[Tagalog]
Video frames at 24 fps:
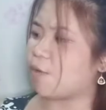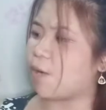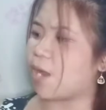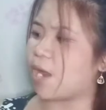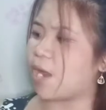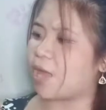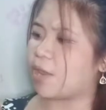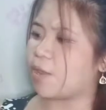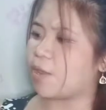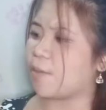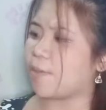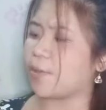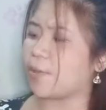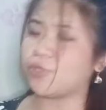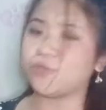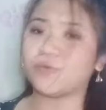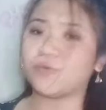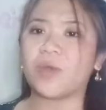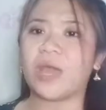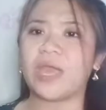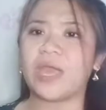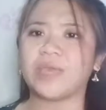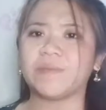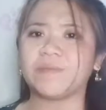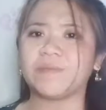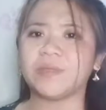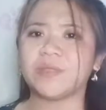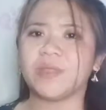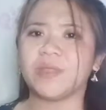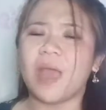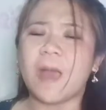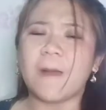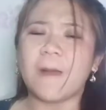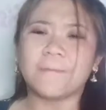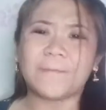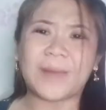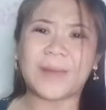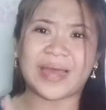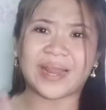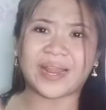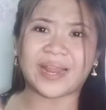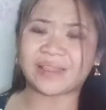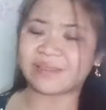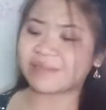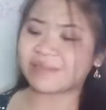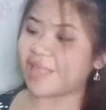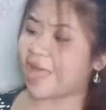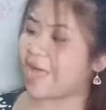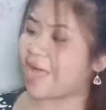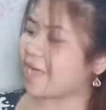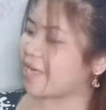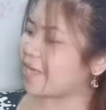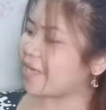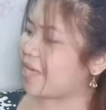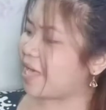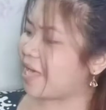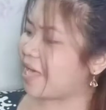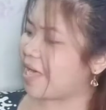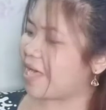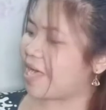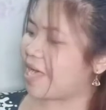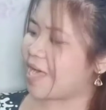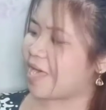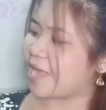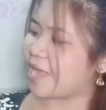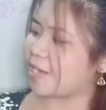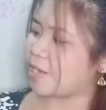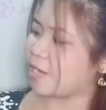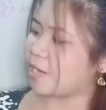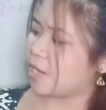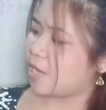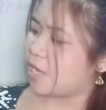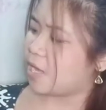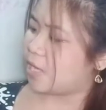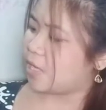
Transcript: Wala naman yung, I mean, parang tanggal.